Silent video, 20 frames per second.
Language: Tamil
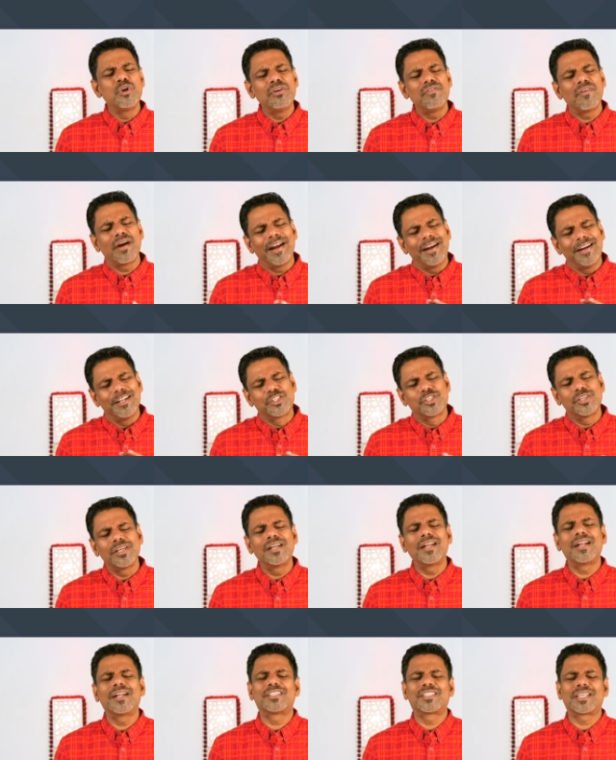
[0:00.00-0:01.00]

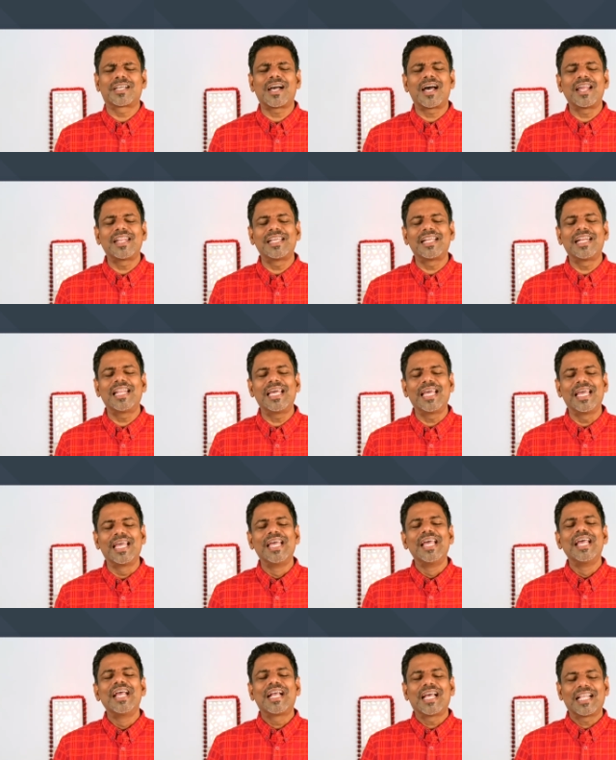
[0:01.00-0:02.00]
முடிவாயிடுச்சுன்னு நினைச்ச காரியங்களே
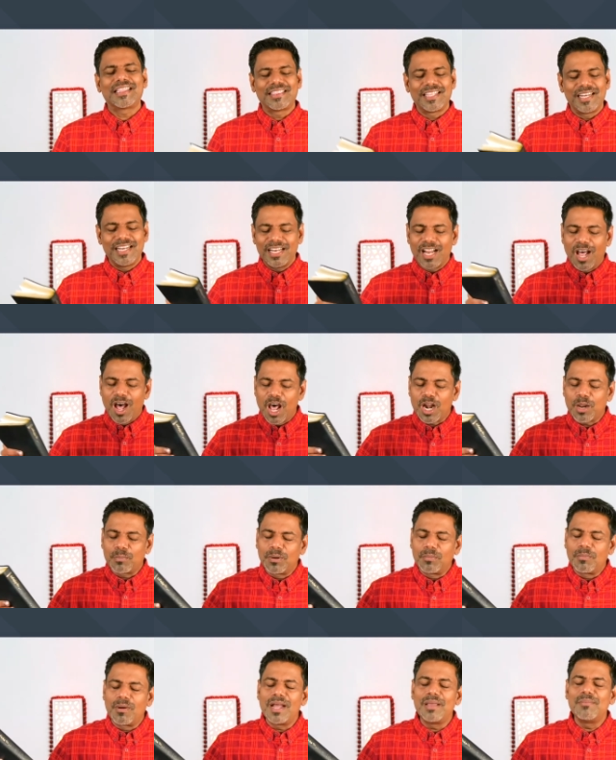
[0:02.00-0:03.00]
கத்த நீர்
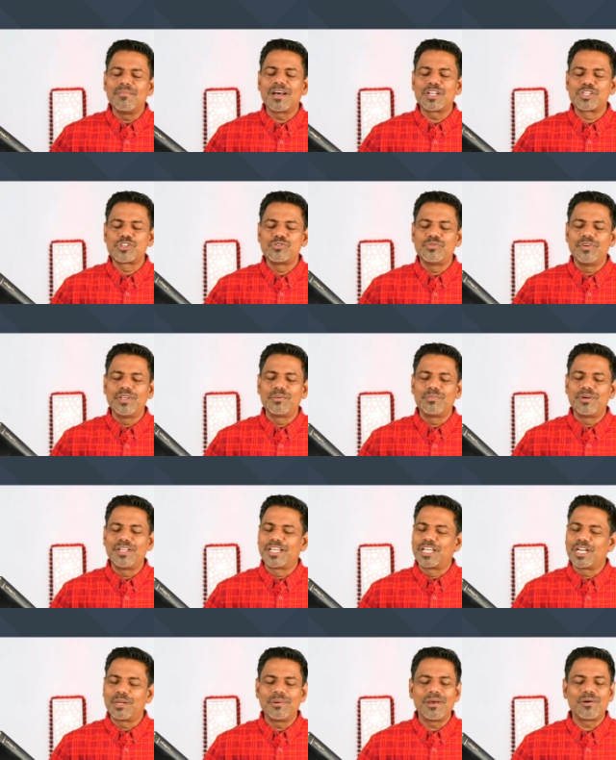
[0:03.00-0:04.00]
ஆரம்பமாய் மாற்றுவீர்
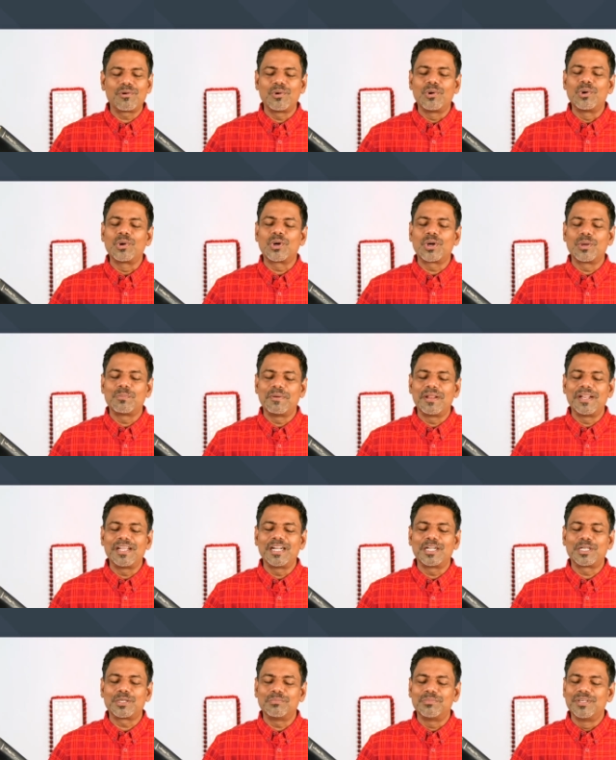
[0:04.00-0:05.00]
முடி கிருபை அவர்களோடு கூட
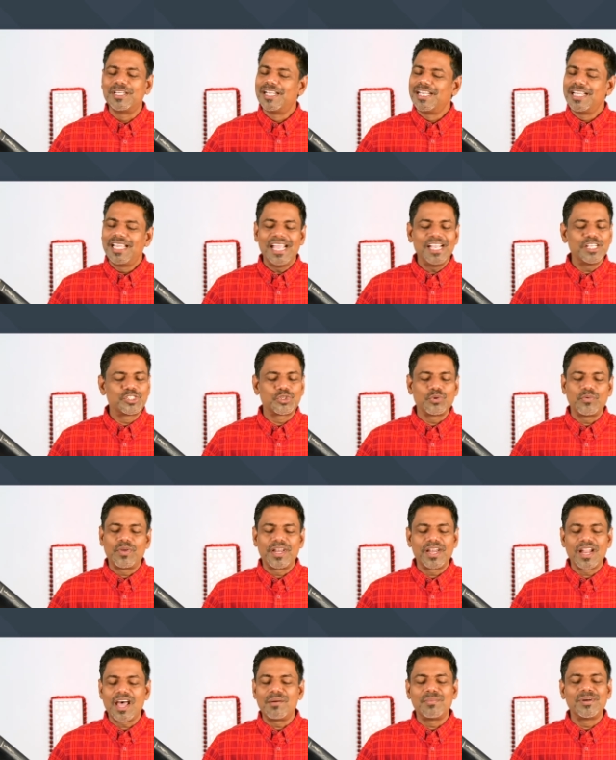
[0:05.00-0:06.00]
பெருகட்டும்
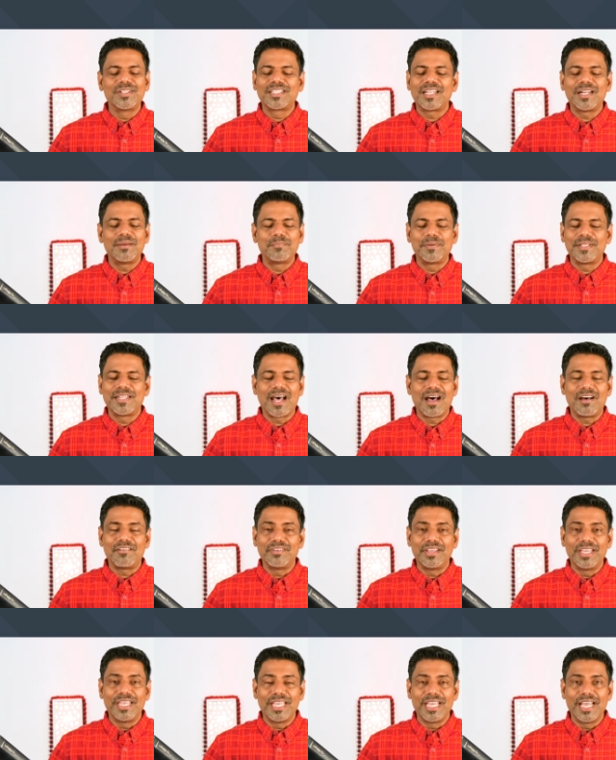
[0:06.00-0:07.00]
இயேசுவின் நாமத்துல
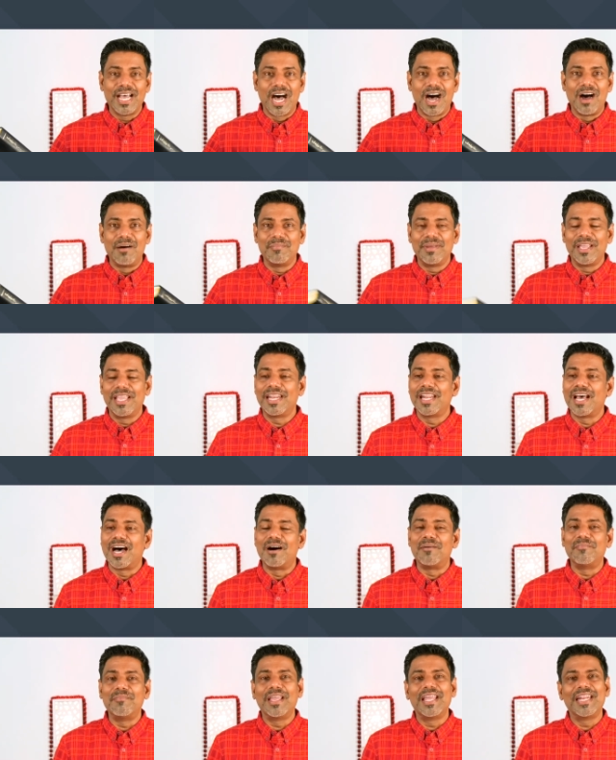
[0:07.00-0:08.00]
பிதாவே ஆமேன்
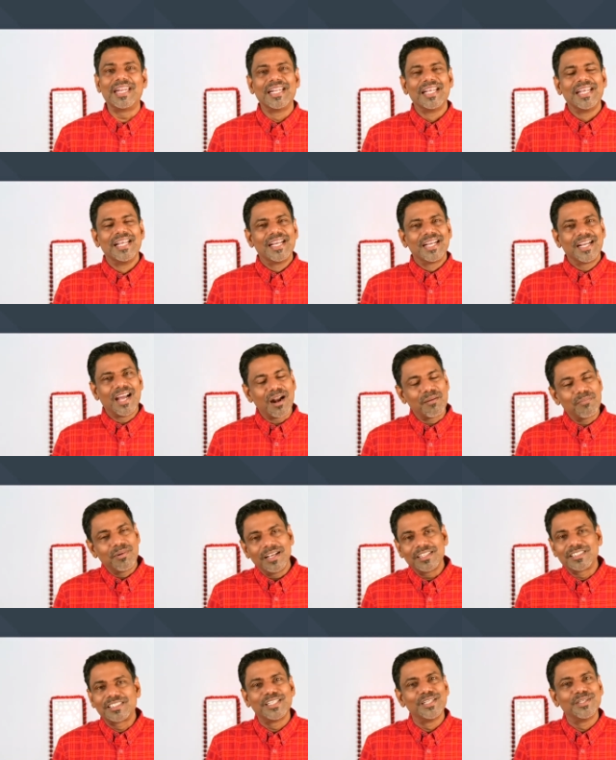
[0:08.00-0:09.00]
ஆமேன் காட்
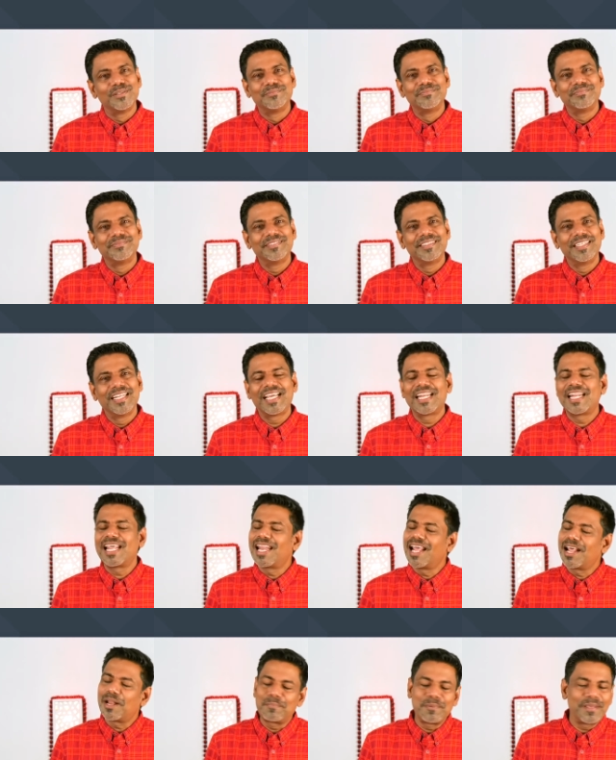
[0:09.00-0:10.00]
பிளஸ் யூ நீங்க
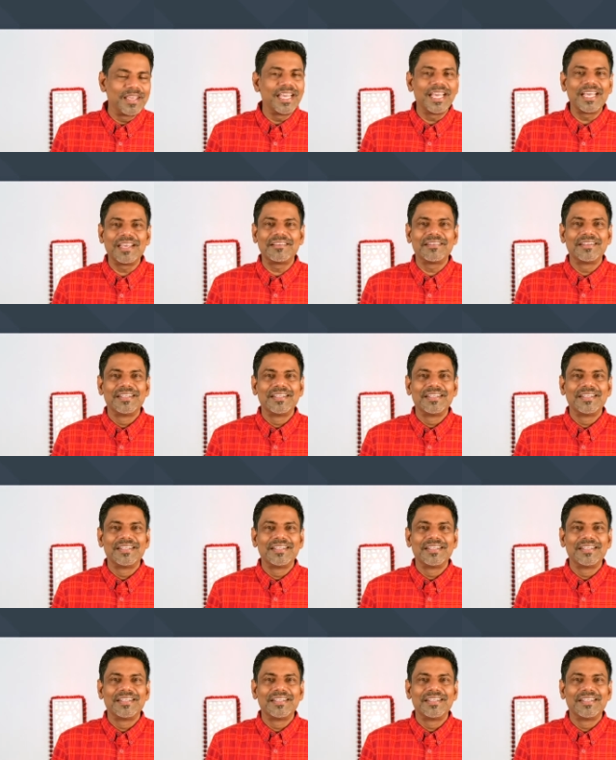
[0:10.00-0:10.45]
நல்லா இருப்பீங்க